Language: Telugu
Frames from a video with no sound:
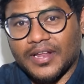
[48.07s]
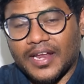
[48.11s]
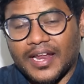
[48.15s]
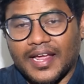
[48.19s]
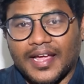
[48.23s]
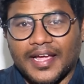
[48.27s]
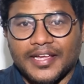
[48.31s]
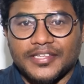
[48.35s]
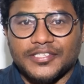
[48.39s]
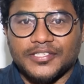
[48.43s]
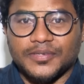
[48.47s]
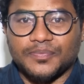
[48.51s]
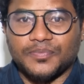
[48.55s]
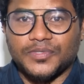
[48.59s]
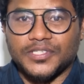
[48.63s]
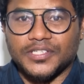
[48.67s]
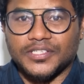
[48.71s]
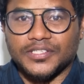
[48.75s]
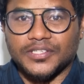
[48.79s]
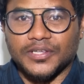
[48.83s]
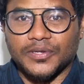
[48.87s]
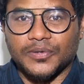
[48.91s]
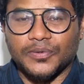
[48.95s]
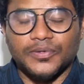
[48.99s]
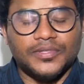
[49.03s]
ఎలా యాక్సెప్ట్
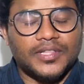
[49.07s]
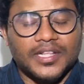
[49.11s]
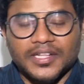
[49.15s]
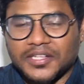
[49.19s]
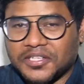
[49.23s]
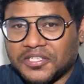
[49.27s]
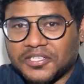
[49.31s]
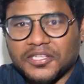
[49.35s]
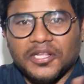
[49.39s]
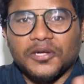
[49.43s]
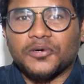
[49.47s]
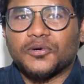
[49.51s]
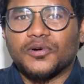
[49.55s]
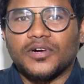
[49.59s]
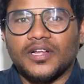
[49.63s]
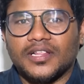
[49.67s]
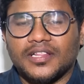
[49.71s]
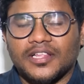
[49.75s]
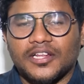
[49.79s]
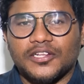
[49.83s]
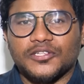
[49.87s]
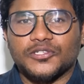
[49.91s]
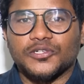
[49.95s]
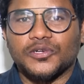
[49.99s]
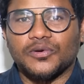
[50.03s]
చేశారు ఇదంతా కూడా
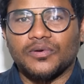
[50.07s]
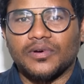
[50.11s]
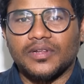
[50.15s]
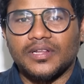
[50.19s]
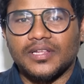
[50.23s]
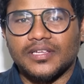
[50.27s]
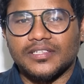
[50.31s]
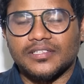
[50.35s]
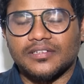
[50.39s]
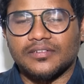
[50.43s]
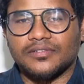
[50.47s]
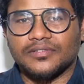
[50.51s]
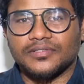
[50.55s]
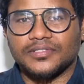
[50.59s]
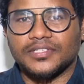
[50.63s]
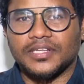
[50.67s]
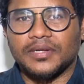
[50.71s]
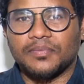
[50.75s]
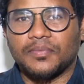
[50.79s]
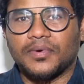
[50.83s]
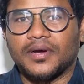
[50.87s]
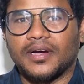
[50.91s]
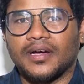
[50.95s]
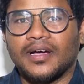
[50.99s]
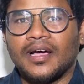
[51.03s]
తెలుసుకోవాలి అసలు
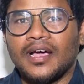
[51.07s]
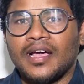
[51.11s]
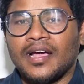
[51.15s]
సినిమా